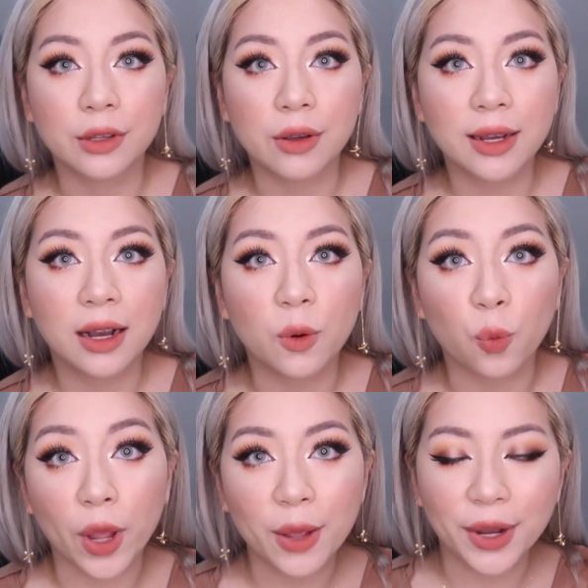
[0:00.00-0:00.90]
有一个
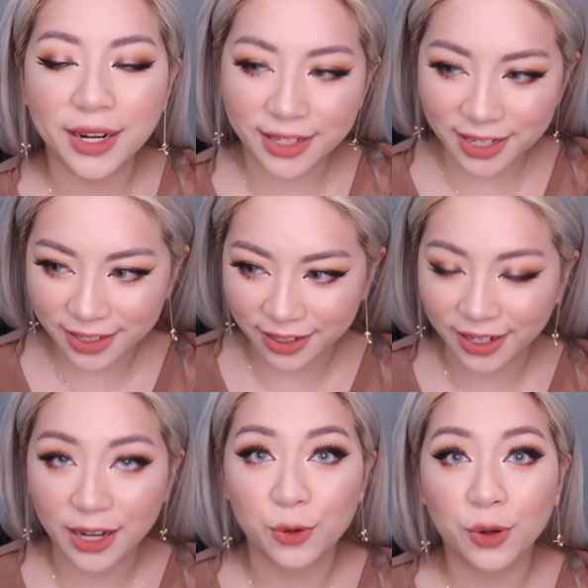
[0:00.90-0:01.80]
很微微的渐层的
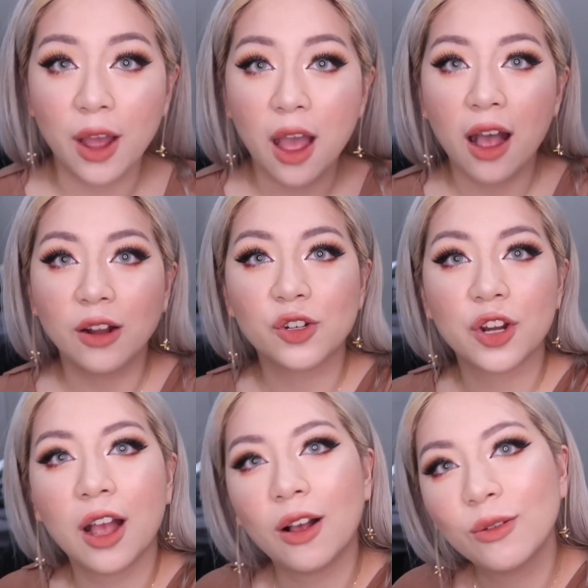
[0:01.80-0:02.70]
感觉，
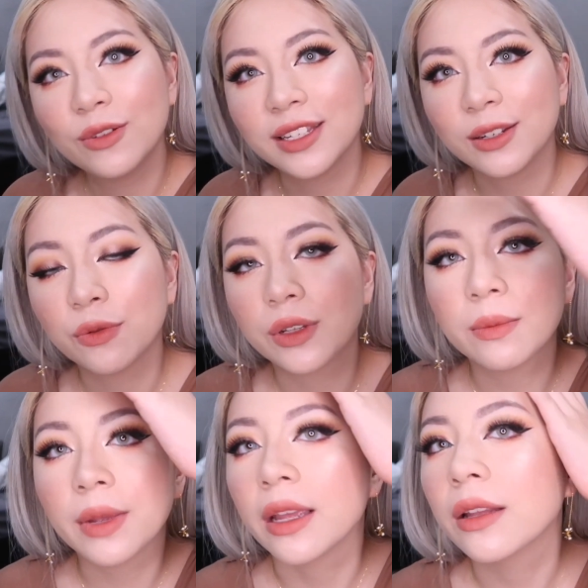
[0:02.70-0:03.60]
超级无敌
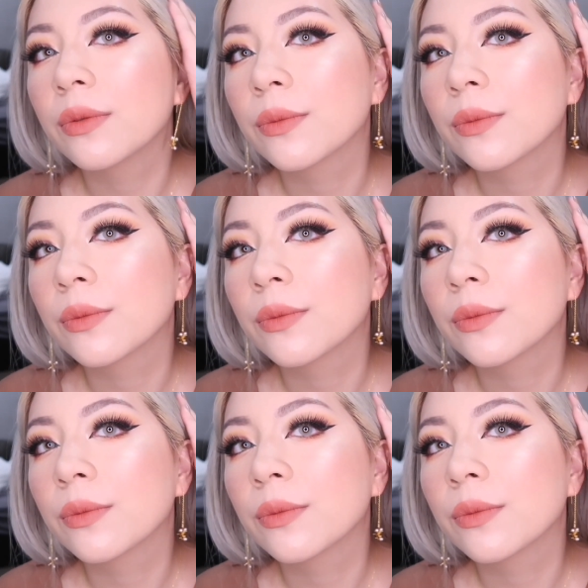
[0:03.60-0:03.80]
美！